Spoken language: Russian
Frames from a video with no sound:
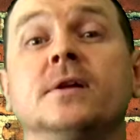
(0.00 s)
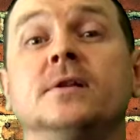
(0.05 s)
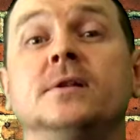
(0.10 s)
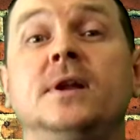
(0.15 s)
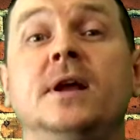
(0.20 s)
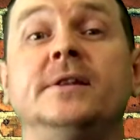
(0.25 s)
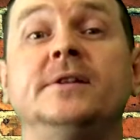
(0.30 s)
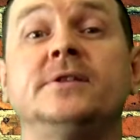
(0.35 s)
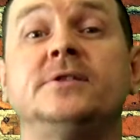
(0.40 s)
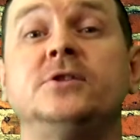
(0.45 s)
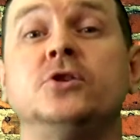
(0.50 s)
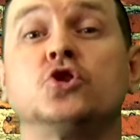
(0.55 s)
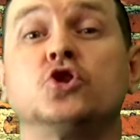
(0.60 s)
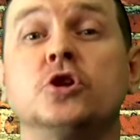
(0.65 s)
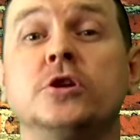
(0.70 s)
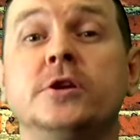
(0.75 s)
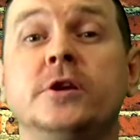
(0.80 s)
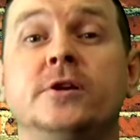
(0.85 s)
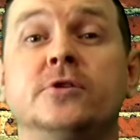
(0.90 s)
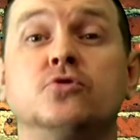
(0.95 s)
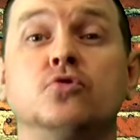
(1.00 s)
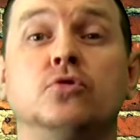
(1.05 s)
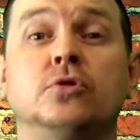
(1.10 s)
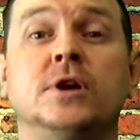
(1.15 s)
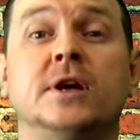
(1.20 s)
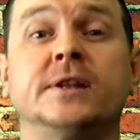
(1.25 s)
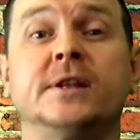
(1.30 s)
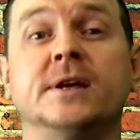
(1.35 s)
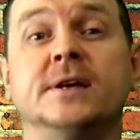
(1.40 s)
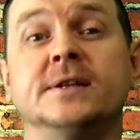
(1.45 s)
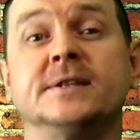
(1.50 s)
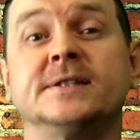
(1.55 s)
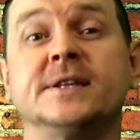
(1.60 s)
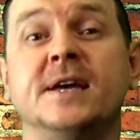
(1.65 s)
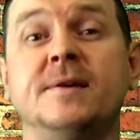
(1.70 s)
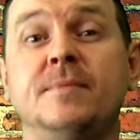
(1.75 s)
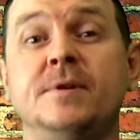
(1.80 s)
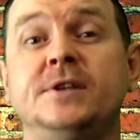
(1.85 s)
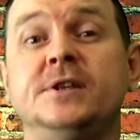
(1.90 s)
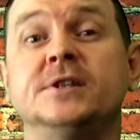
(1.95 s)
Для достижения результата
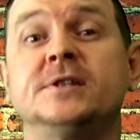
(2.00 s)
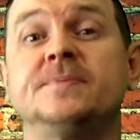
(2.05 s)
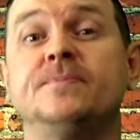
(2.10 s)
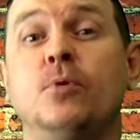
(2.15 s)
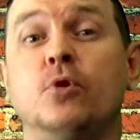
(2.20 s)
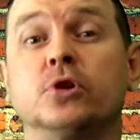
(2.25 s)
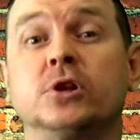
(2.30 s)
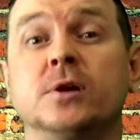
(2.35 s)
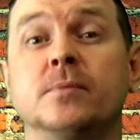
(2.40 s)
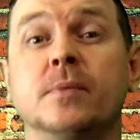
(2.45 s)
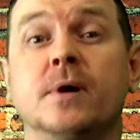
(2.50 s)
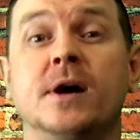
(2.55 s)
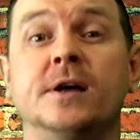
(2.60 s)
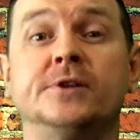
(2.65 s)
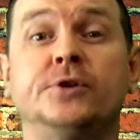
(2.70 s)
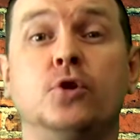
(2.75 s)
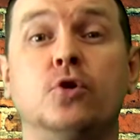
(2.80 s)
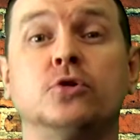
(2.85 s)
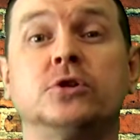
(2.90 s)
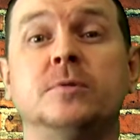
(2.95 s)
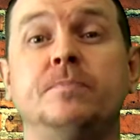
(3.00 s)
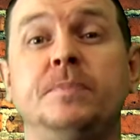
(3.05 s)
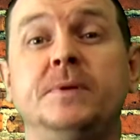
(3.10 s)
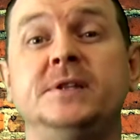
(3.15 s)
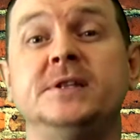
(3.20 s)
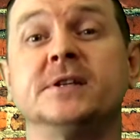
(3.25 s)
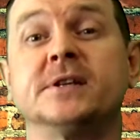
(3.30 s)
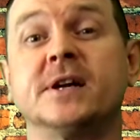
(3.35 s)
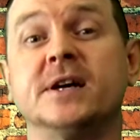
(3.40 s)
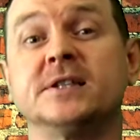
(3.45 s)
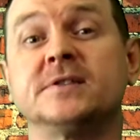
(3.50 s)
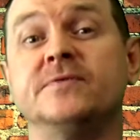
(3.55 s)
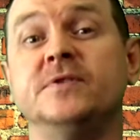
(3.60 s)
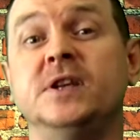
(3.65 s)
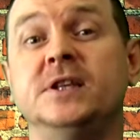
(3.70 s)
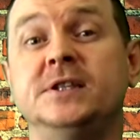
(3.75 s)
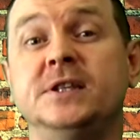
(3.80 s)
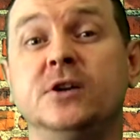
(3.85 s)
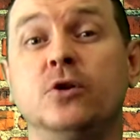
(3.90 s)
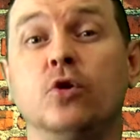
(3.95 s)
займитесь спортом от 3 до 5 раз в
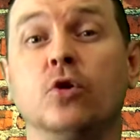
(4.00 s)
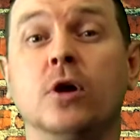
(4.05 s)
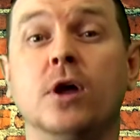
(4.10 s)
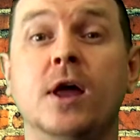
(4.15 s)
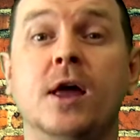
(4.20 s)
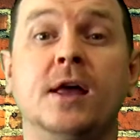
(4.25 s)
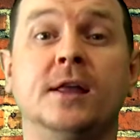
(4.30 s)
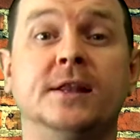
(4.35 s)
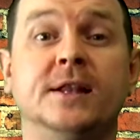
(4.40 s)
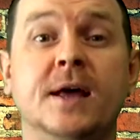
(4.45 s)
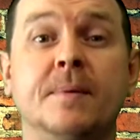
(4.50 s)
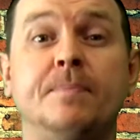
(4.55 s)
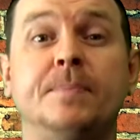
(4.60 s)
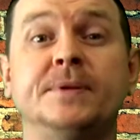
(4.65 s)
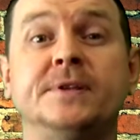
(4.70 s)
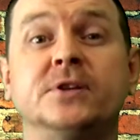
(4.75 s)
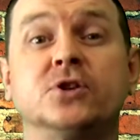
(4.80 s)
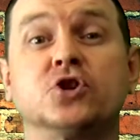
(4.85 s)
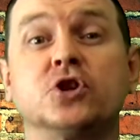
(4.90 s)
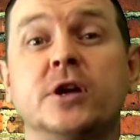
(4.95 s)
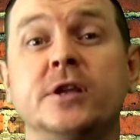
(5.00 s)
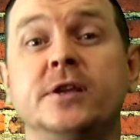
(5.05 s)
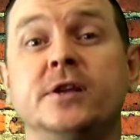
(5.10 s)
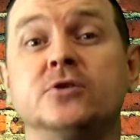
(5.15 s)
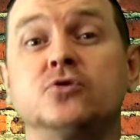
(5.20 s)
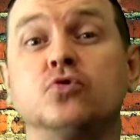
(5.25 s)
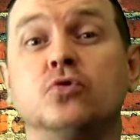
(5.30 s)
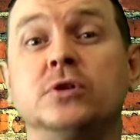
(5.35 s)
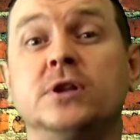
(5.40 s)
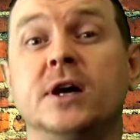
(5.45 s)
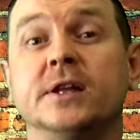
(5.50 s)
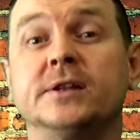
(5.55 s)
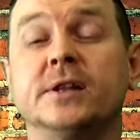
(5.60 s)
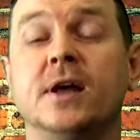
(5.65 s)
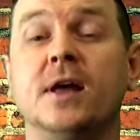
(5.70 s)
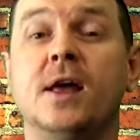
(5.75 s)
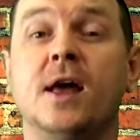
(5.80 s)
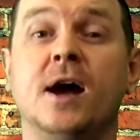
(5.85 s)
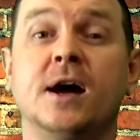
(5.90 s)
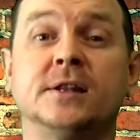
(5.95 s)
неделю. Для поддержания
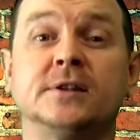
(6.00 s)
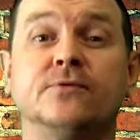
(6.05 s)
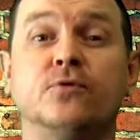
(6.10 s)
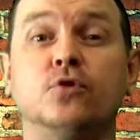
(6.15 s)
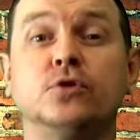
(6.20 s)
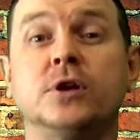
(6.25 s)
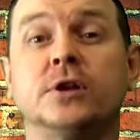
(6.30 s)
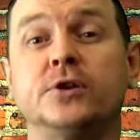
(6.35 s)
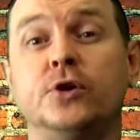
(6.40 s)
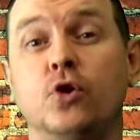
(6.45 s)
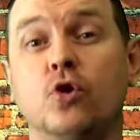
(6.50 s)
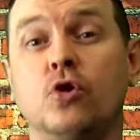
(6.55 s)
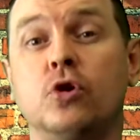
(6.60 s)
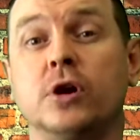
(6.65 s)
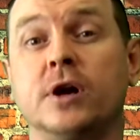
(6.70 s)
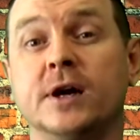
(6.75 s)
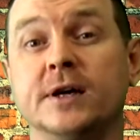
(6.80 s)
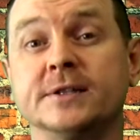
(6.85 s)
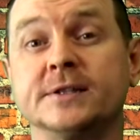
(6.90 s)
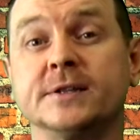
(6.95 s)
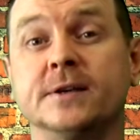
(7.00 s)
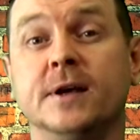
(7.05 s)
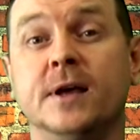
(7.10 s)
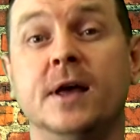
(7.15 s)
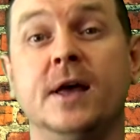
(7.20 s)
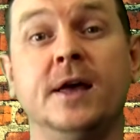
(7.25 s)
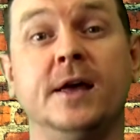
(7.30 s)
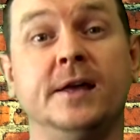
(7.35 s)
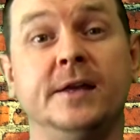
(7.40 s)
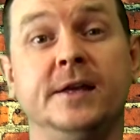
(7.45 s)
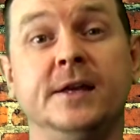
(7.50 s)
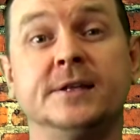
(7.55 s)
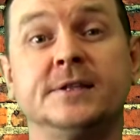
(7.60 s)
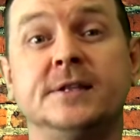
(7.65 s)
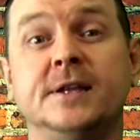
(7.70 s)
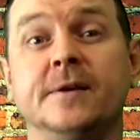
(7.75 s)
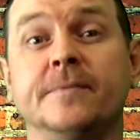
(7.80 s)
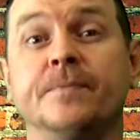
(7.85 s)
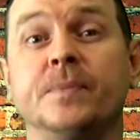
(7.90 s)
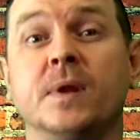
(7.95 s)
результата от 2 до 3 раз.
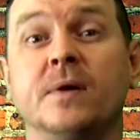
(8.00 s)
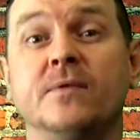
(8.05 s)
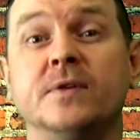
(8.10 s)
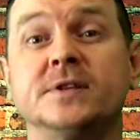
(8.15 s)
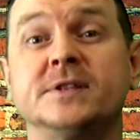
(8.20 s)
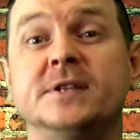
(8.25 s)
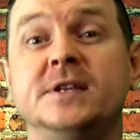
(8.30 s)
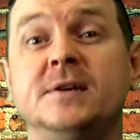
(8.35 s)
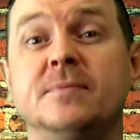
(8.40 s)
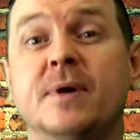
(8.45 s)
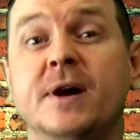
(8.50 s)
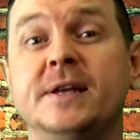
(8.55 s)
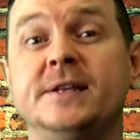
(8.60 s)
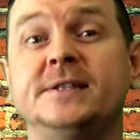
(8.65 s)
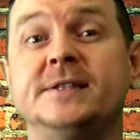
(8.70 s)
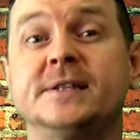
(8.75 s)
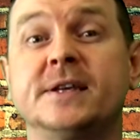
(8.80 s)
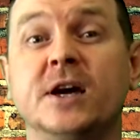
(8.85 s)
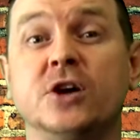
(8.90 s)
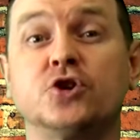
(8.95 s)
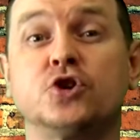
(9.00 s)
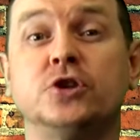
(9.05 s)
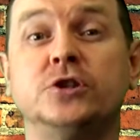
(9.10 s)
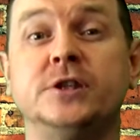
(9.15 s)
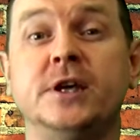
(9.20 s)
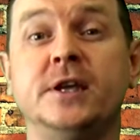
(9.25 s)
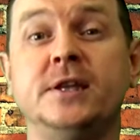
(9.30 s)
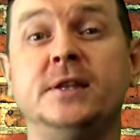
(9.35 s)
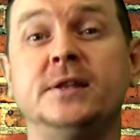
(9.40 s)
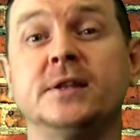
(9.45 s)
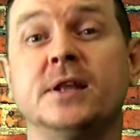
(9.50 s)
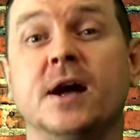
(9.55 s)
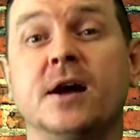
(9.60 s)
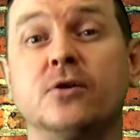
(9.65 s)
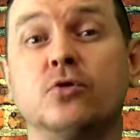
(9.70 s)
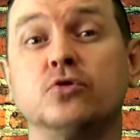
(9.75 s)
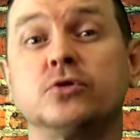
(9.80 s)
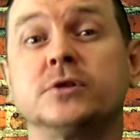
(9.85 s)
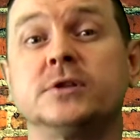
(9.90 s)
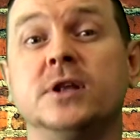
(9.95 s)
Если вы занимаетесь каждый день,
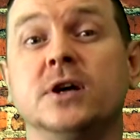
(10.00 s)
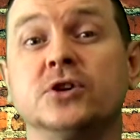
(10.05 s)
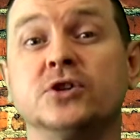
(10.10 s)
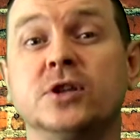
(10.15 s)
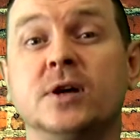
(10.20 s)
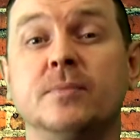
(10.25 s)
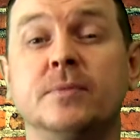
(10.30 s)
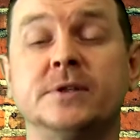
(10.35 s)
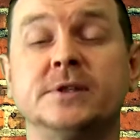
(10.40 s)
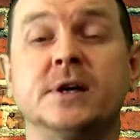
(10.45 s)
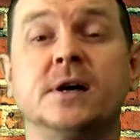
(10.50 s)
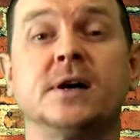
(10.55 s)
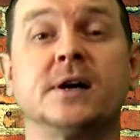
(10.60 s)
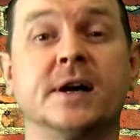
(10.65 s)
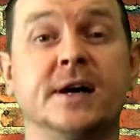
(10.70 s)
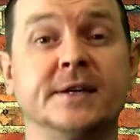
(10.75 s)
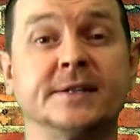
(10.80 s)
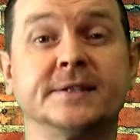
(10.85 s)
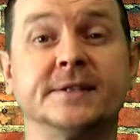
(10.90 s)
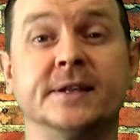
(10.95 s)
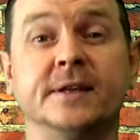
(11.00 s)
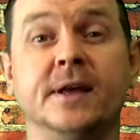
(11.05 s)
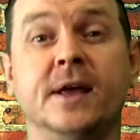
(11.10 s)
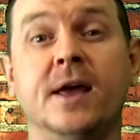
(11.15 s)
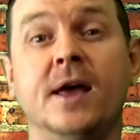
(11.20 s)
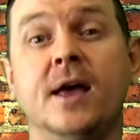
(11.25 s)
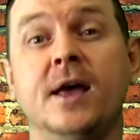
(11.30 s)
нагрузка должна быть разной.